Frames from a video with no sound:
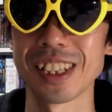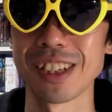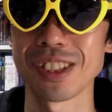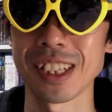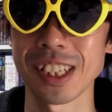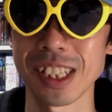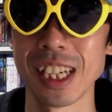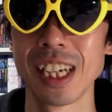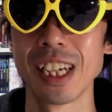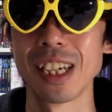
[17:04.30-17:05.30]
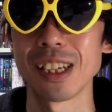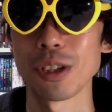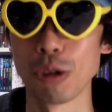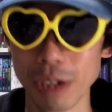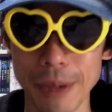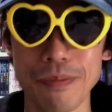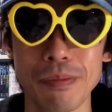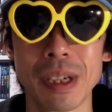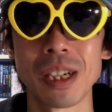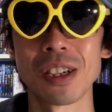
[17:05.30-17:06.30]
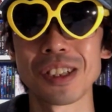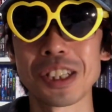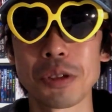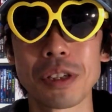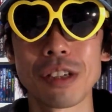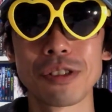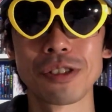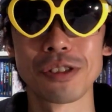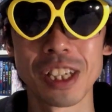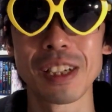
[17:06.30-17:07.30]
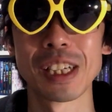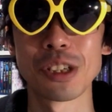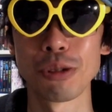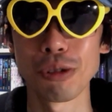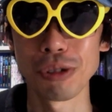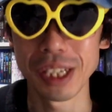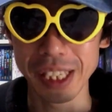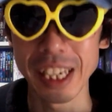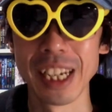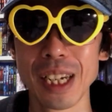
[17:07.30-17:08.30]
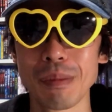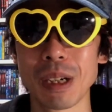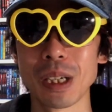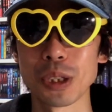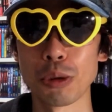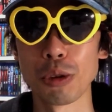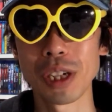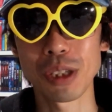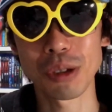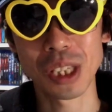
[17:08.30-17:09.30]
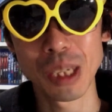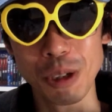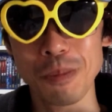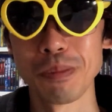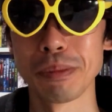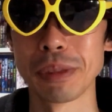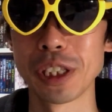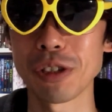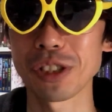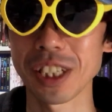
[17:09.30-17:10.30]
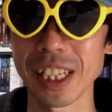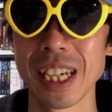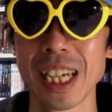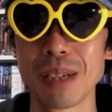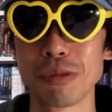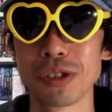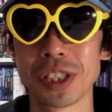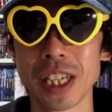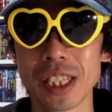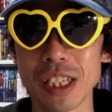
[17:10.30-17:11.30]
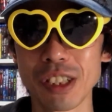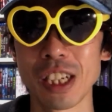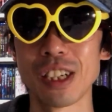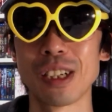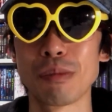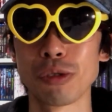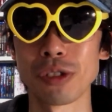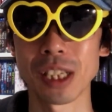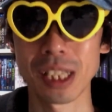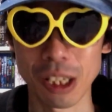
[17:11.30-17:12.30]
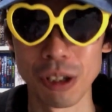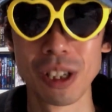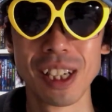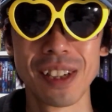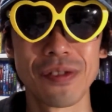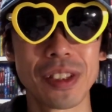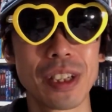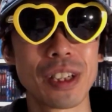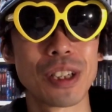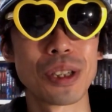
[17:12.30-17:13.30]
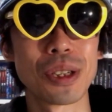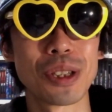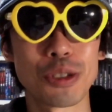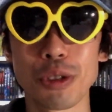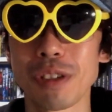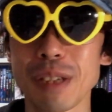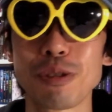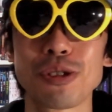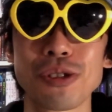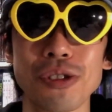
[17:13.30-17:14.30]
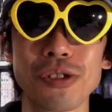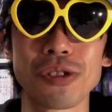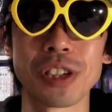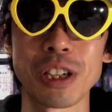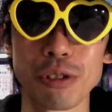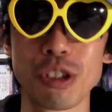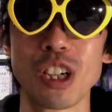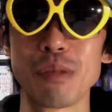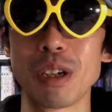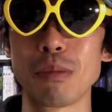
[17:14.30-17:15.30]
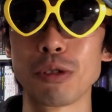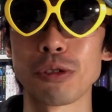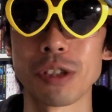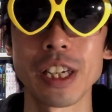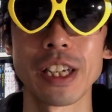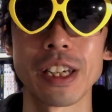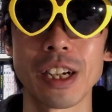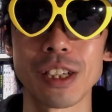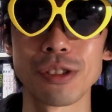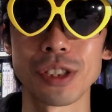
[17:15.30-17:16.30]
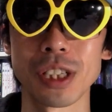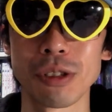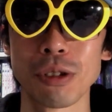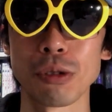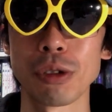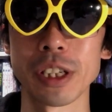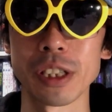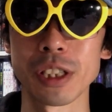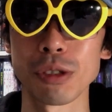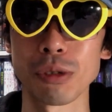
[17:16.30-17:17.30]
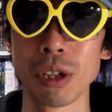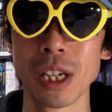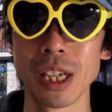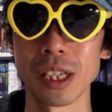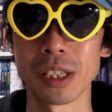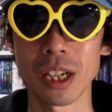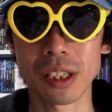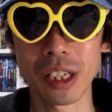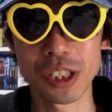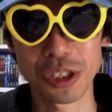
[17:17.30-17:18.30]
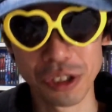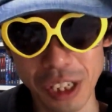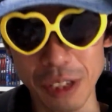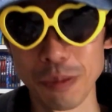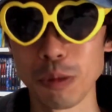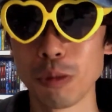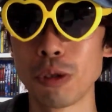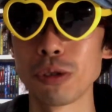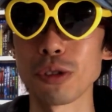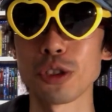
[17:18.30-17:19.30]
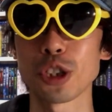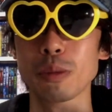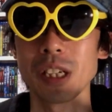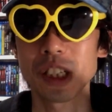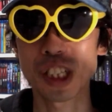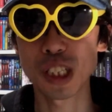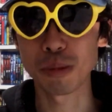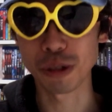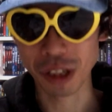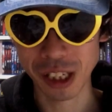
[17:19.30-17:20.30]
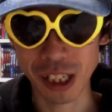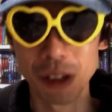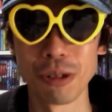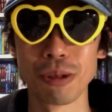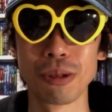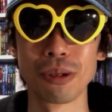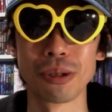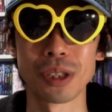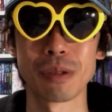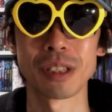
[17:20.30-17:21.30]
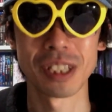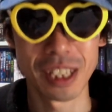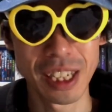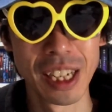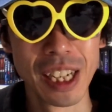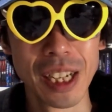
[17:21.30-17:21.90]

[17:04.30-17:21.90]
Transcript: 声優さんたちが共演、まあ、競い合うのね、共演で、まあ、それはとっても魅力的で、もう贅沢なものだったと。で、えー、それはねもう言語の、まあ、元のね、えー、俳優さんの声で聞くとがっかりするくらいもう本当素晴らしいものだったとおっしゃりますね